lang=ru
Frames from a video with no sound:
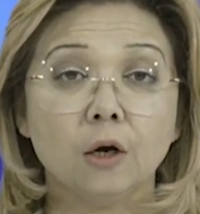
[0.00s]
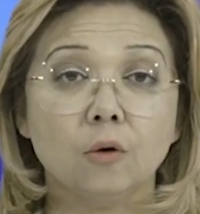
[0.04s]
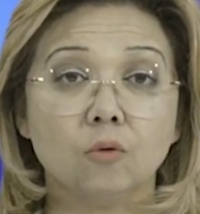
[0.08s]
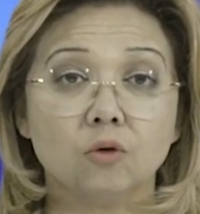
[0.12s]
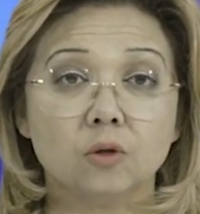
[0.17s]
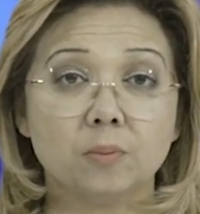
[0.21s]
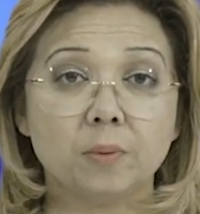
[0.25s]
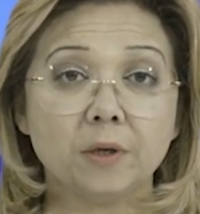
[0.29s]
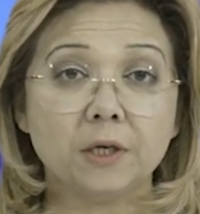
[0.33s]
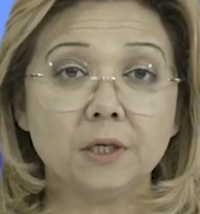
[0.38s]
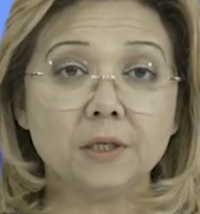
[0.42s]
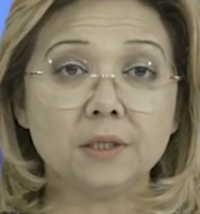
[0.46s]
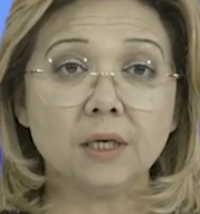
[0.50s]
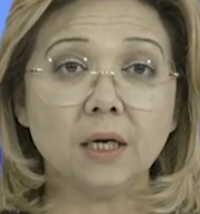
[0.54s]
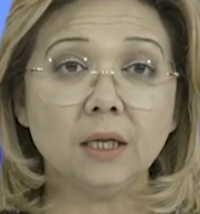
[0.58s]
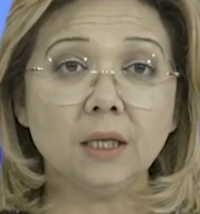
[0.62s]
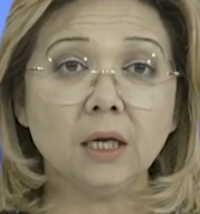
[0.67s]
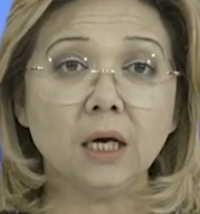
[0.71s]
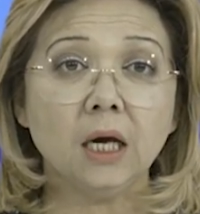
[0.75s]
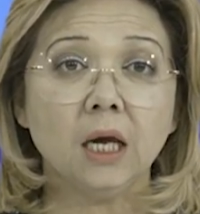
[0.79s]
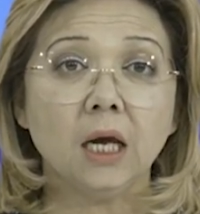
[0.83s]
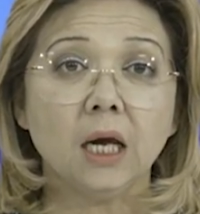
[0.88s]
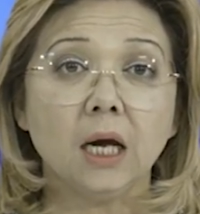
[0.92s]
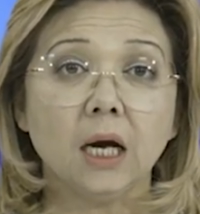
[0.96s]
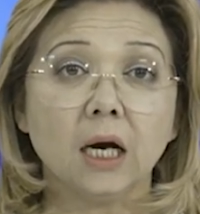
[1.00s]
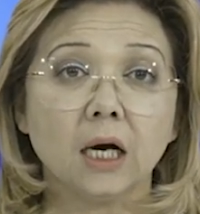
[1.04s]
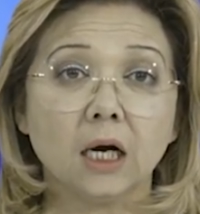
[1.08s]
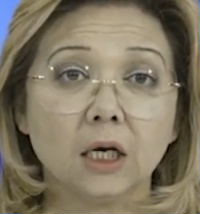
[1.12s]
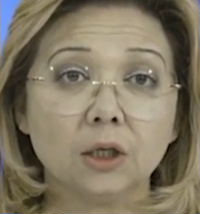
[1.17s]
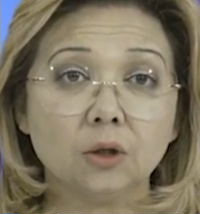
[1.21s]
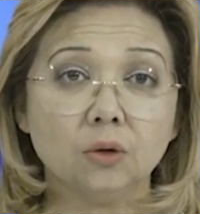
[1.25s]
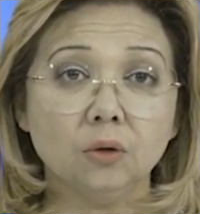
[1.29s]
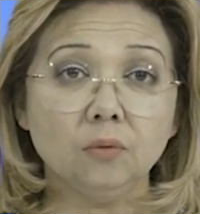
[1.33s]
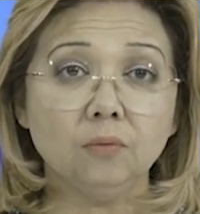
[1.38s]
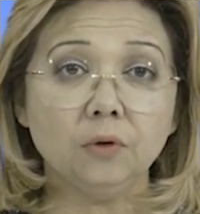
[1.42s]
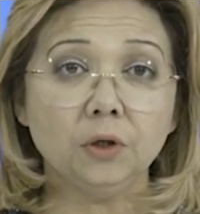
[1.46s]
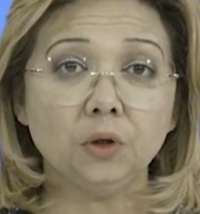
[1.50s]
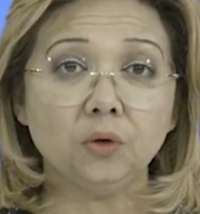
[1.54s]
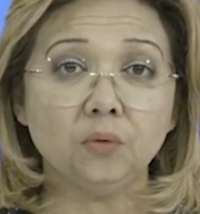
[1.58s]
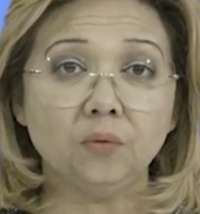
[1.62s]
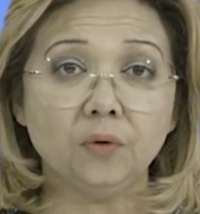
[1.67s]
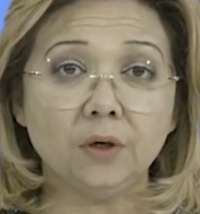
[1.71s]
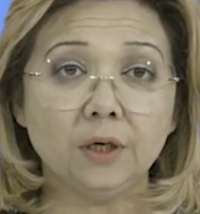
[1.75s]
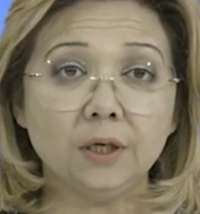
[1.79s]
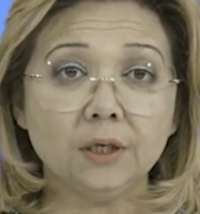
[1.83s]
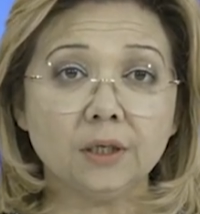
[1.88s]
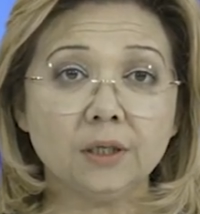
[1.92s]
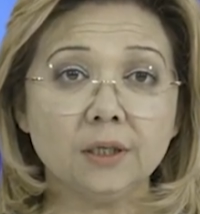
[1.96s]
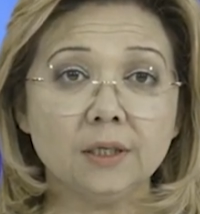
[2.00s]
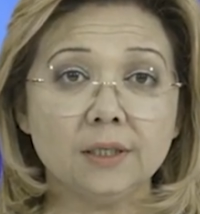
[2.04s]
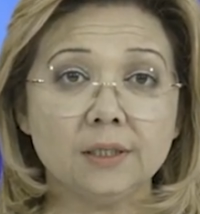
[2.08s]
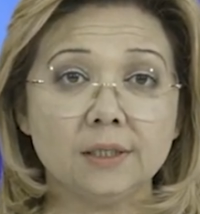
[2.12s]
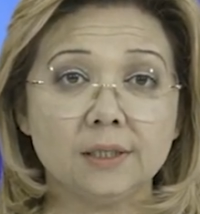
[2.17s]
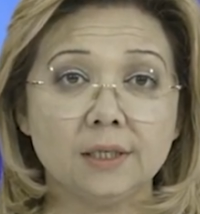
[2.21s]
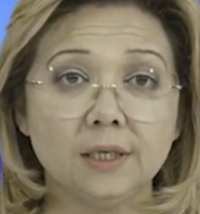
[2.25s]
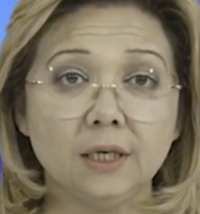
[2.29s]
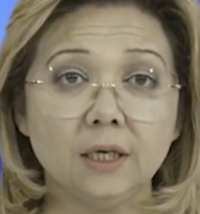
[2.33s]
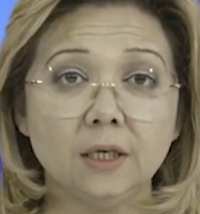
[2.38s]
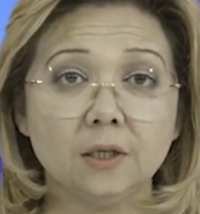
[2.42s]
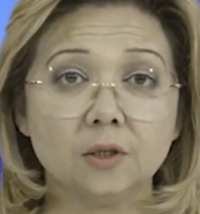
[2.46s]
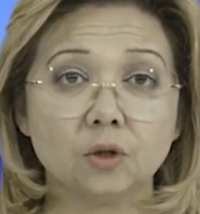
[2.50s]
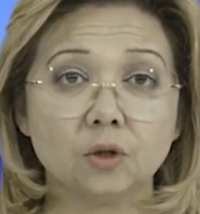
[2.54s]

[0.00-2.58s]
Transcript: Узбекистана готовые ювелирные изделия